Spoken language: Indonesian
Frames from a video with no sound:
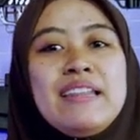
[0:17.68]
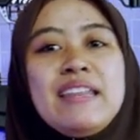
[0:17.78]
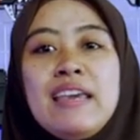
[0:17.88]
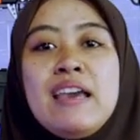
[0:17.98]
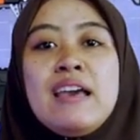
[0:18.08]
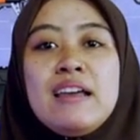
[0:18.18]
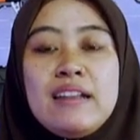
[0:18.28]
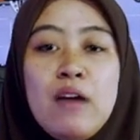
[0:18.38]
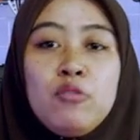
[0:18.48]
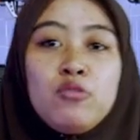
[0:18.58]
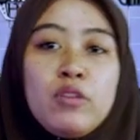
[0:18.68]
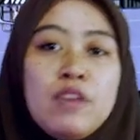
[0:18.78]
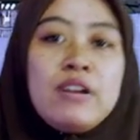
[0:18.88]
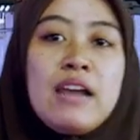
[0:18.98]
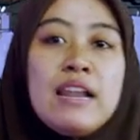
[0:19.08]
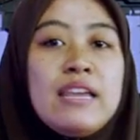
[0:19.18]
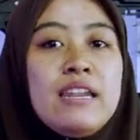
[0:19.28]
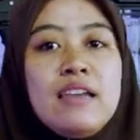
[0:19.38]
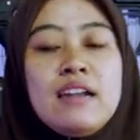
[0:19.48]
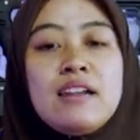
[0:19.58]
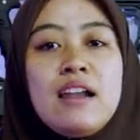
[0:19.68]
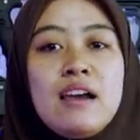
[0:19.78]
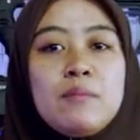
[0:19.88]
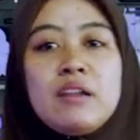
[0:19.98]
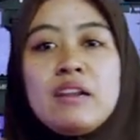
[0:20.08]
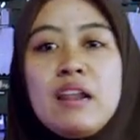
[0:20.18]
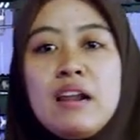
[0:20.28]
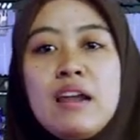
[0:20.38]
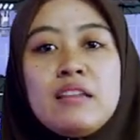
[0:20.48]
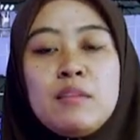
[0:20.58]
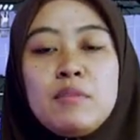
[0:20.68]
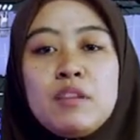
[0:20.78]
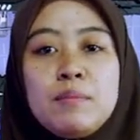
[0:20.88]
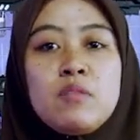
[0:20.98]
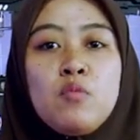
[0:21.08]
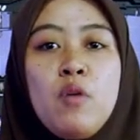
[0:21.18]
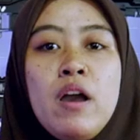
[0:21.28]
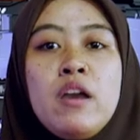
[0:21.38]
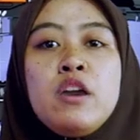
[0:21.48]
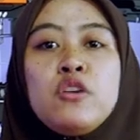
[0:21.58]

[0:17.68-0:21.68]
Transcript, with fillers: ini. Nah, untuk event kali ini Adel akan perkenalkan ke teman-teman semua